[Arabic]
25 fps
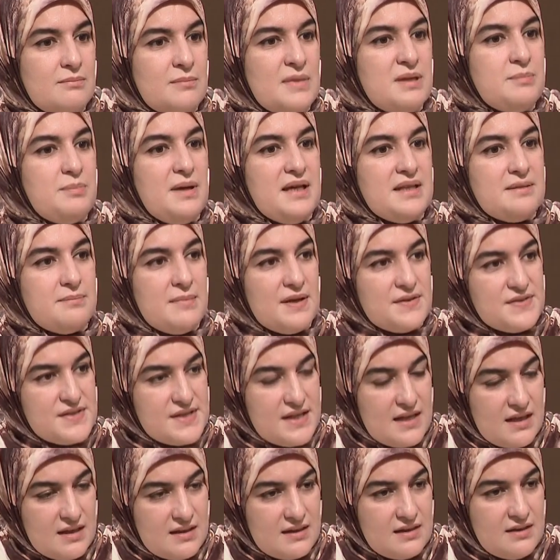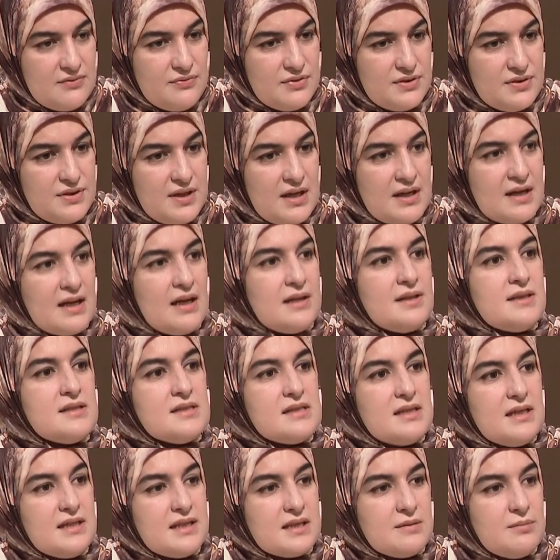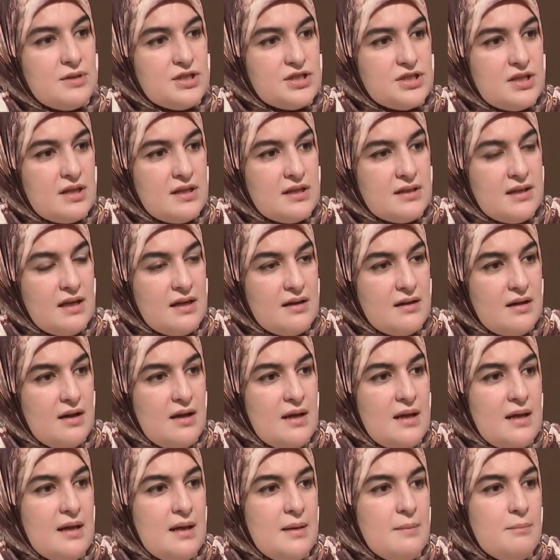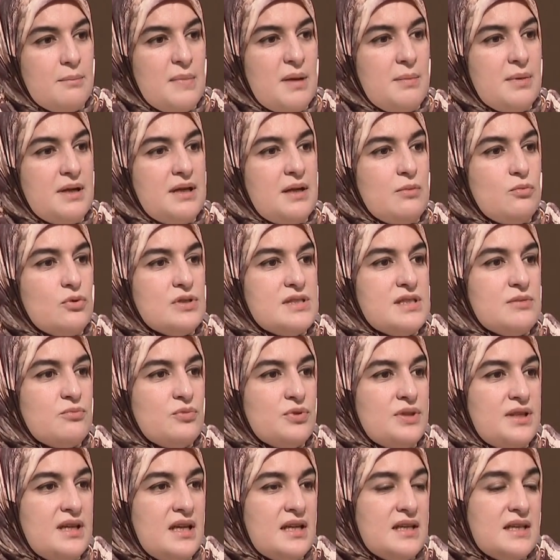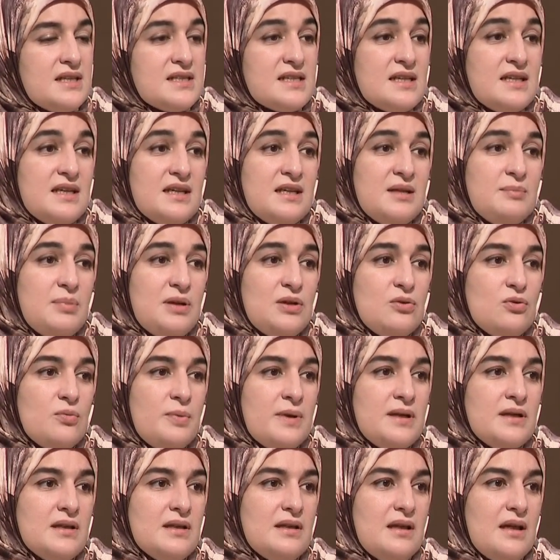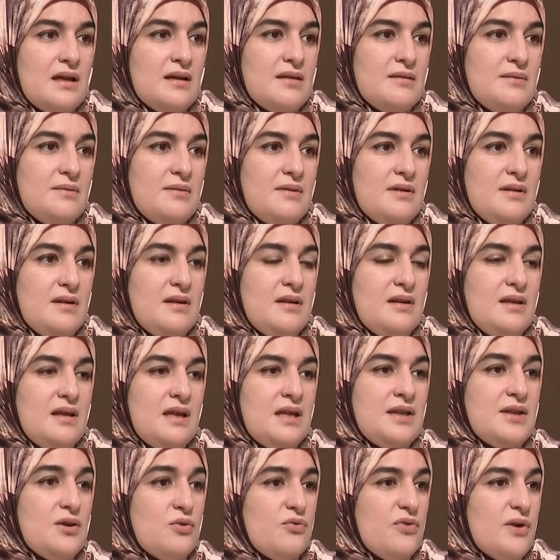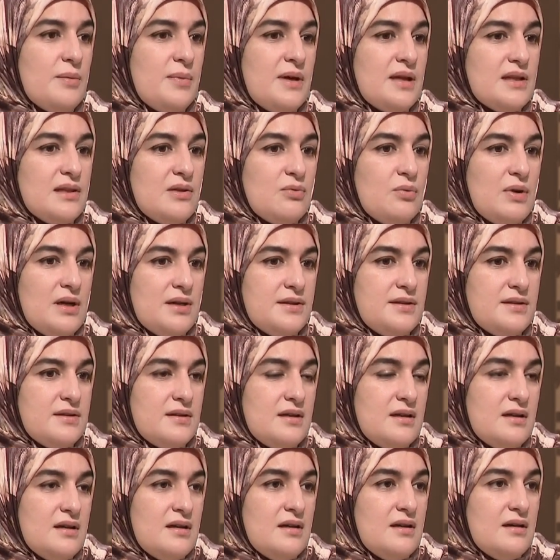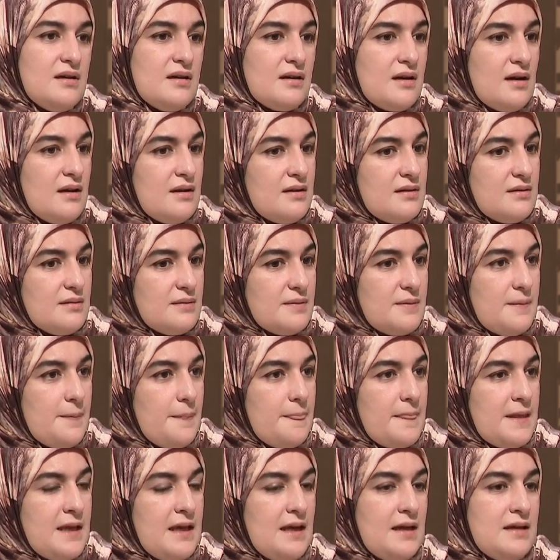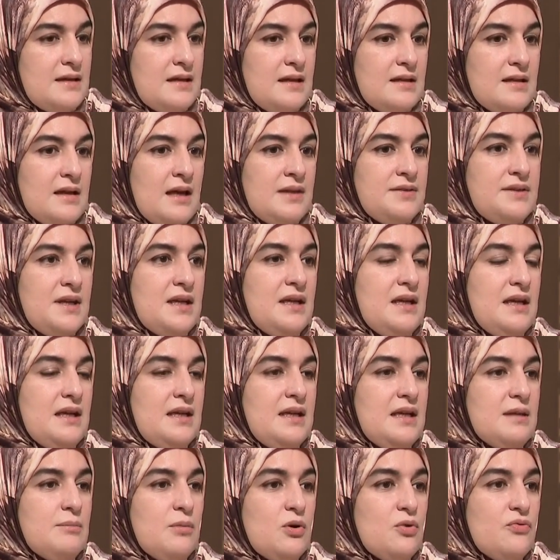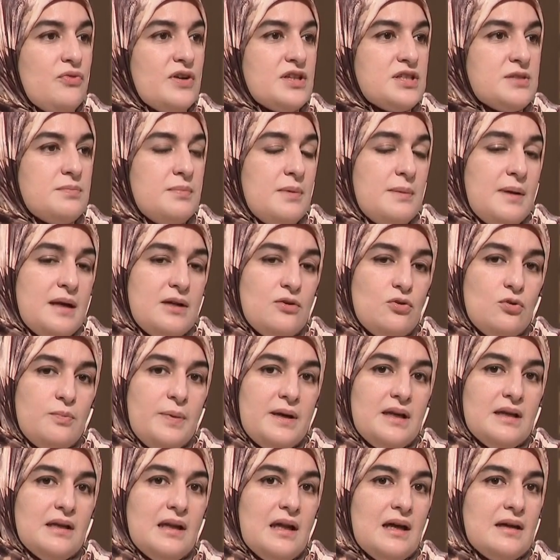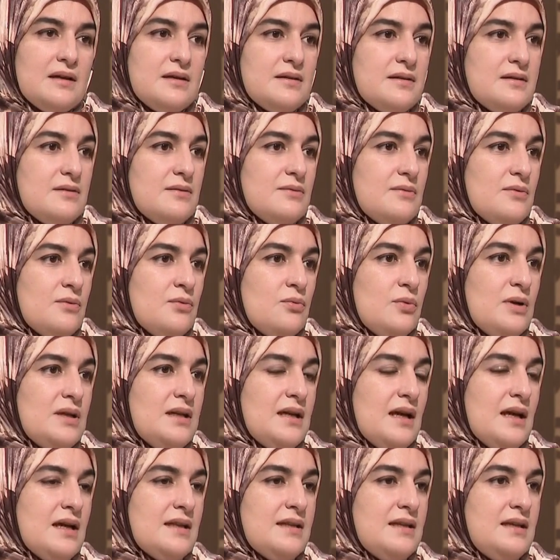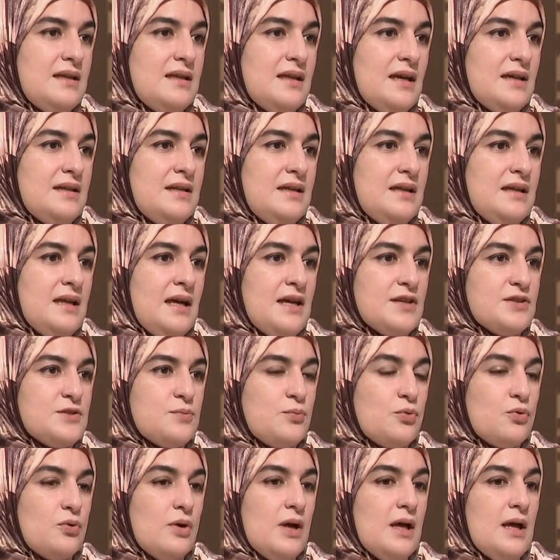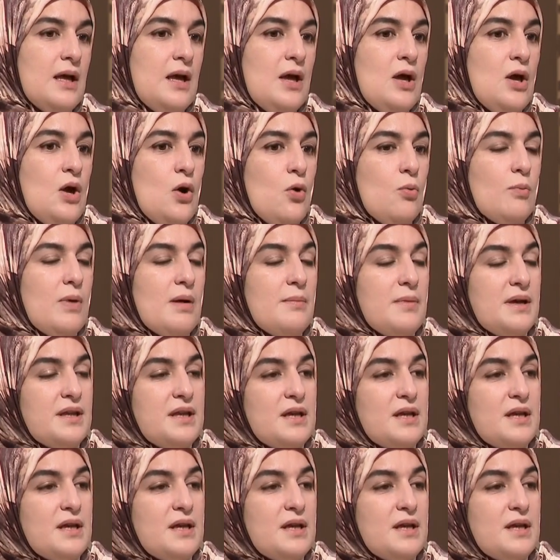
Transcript: من بعد ما تساعدني في الدار غادي نساعدك باش تشري دار ما معنى ملزم ديانه يعني بينه وبين الله اذا وفى بهذا الوعد راه يعني الدليل عليه ما وفاش بينه وبين الله هو اللي غادي يعني يحاسبه وما